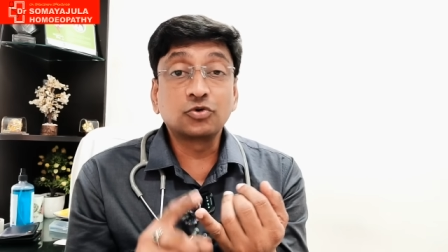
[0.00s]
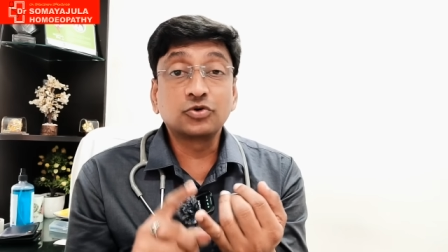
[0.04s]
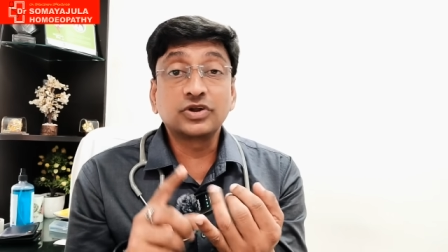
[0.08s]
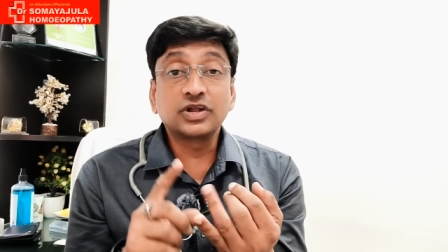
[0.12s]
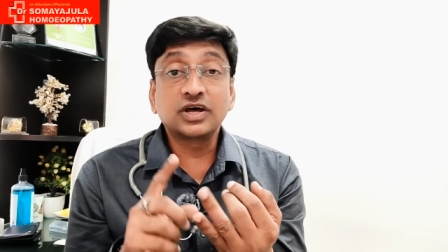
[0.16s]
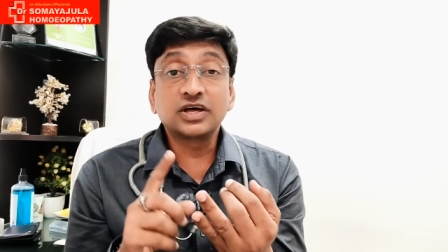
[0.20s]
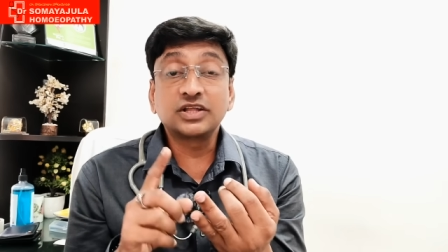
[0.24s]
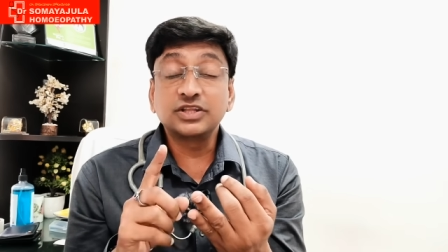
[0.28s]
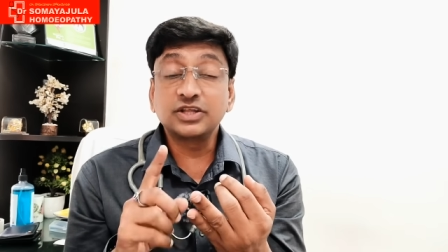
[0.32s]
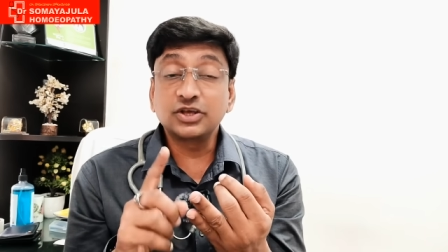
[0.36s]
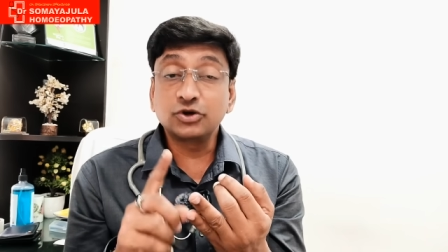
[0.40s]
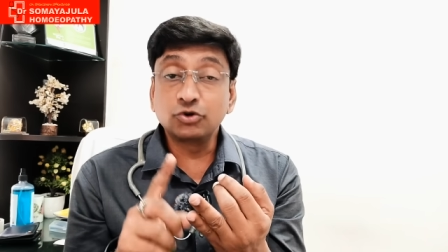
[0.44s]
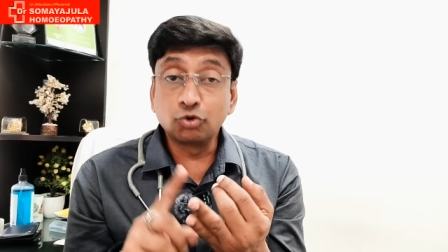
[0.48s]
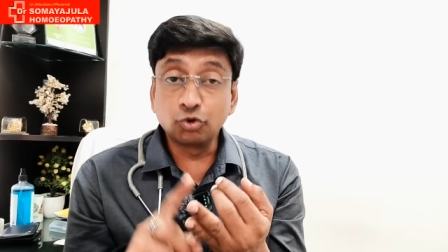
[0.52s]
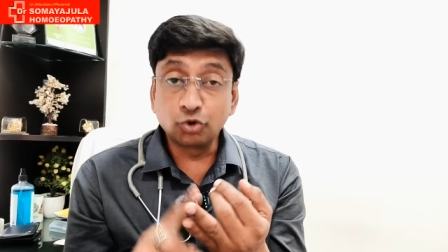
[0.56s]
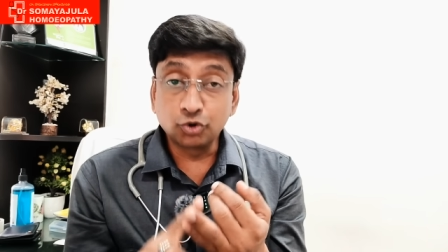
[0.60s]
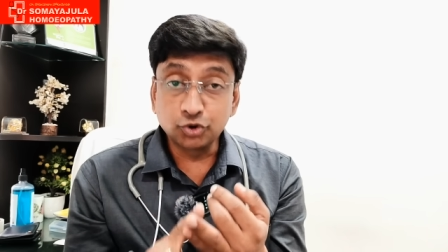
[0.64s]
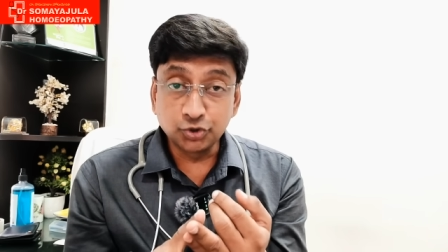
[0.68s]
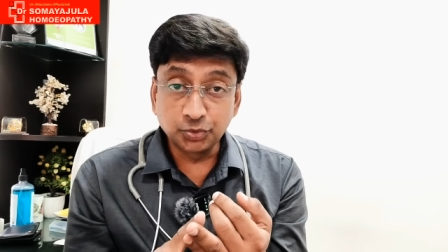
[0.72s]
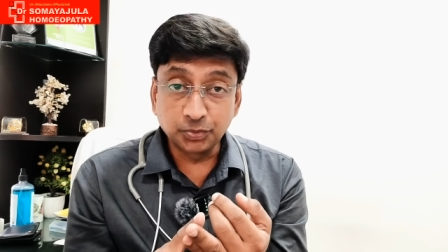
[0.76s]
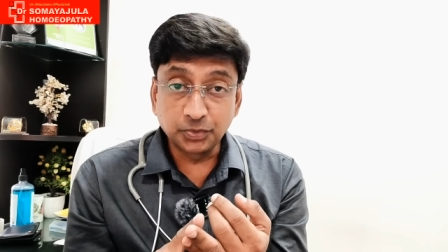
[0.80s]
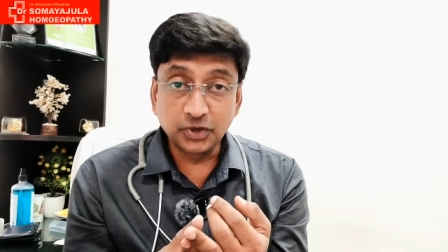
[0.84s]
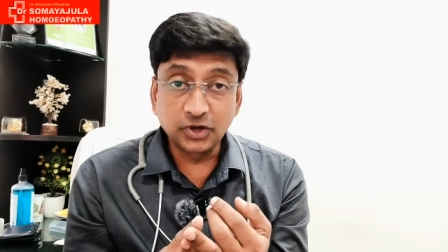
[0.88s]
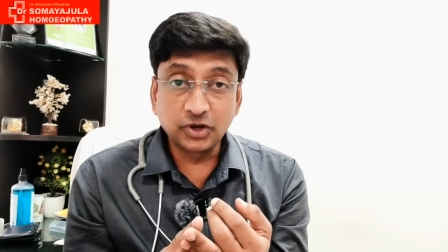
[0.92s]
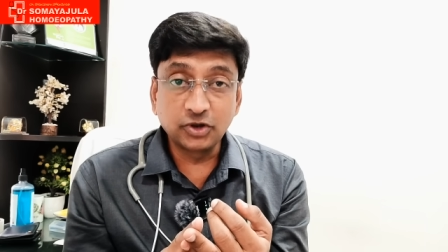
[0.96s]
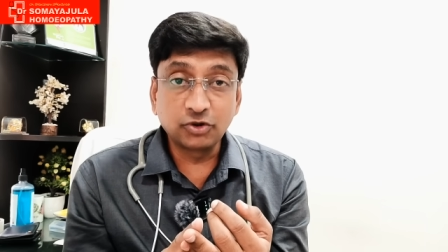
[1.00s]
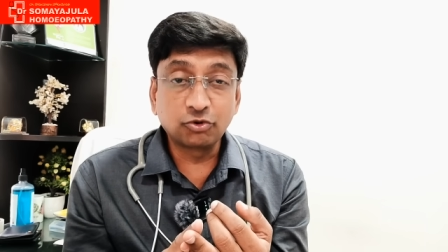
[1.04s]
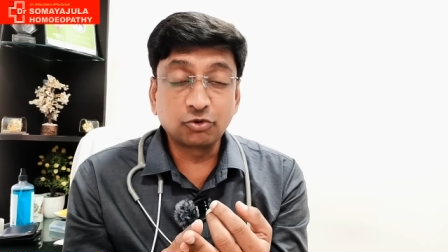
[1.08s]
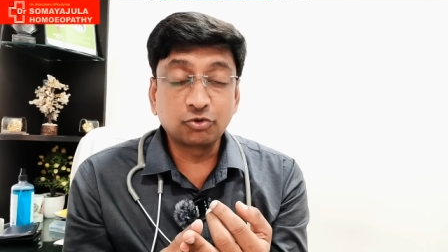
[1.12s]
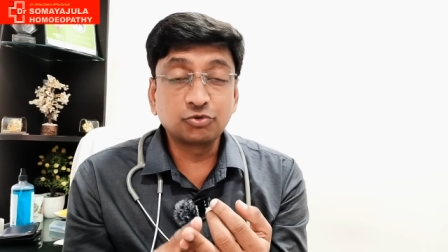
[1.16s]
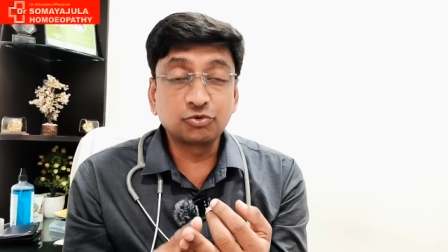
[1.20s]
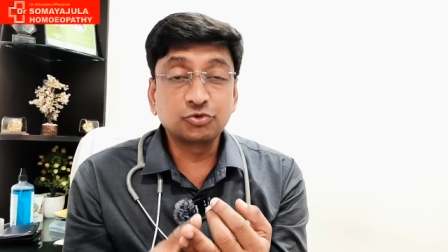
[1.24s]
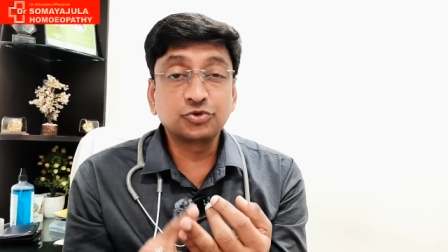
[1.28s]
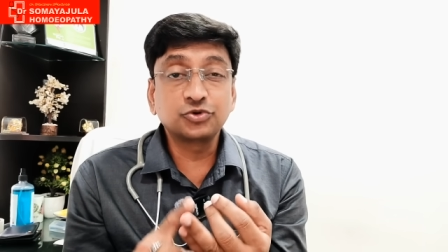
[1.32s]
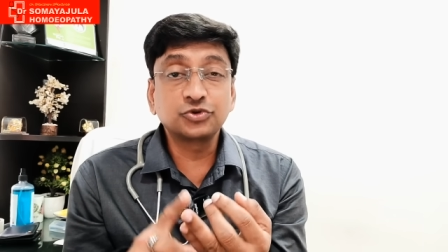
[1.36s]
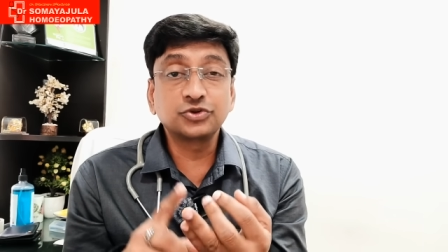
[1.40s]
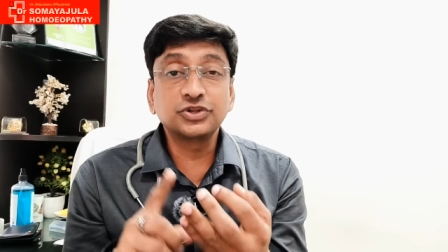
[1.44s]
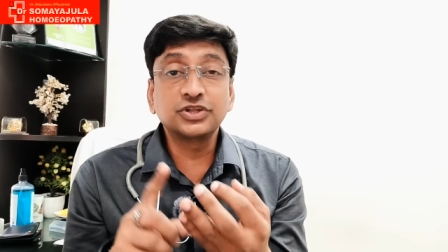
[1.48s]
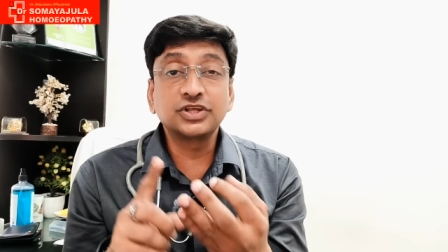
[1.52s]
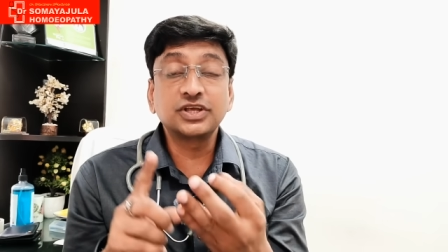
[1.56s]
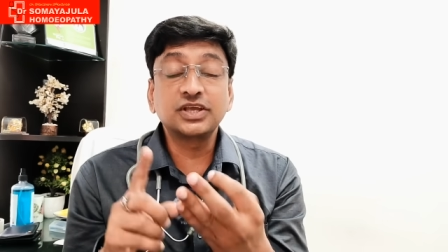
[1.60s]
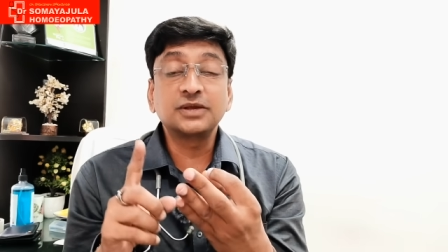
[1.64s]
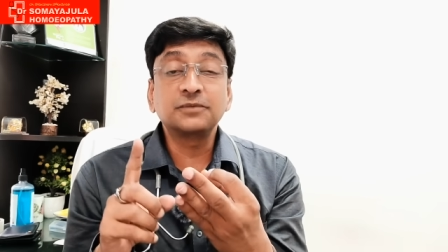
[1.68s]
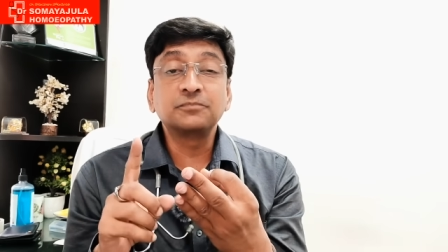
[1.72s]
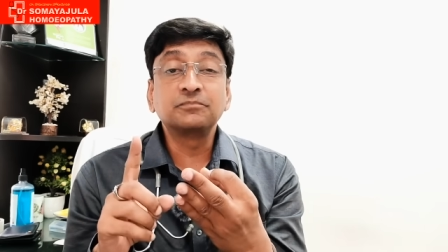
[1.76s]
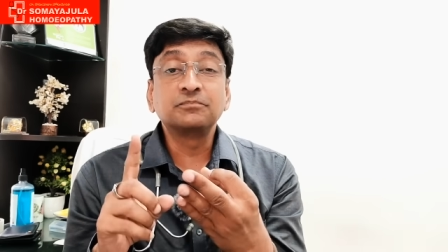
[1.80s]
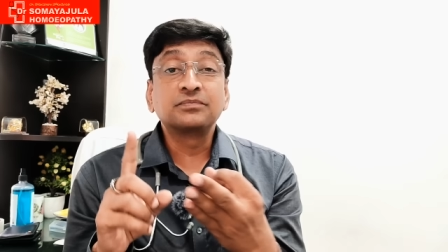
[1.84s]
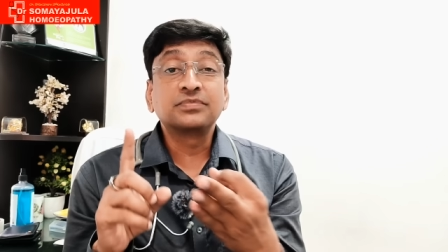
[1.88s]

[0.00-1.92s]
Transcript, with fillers: ఉన్నది గోధుమల్లో ఉంటుంది